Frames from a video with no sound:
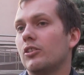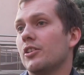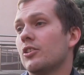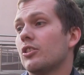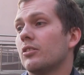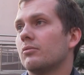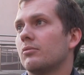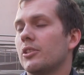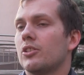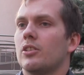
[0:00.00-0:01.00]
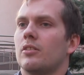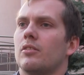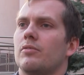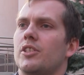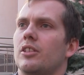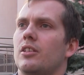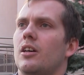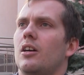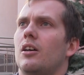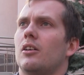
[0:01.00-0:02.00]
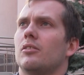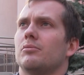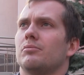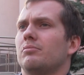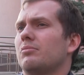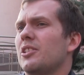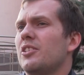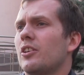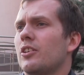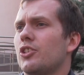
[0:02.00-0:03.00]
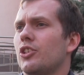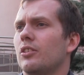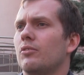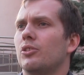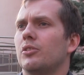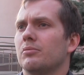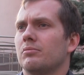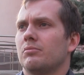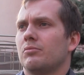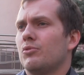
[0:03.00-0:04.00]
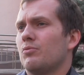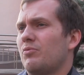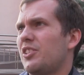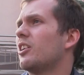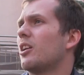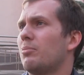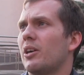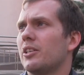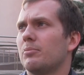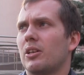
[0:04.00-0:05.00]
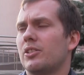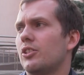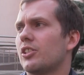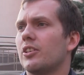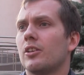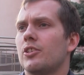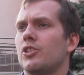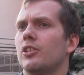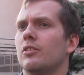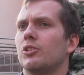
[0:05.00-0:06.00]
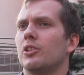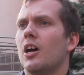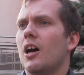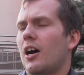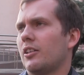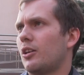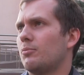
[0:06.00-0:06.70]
Конечно, конечно. Всегда они не рассчитывают, ну, все компании практически не рассчитывают от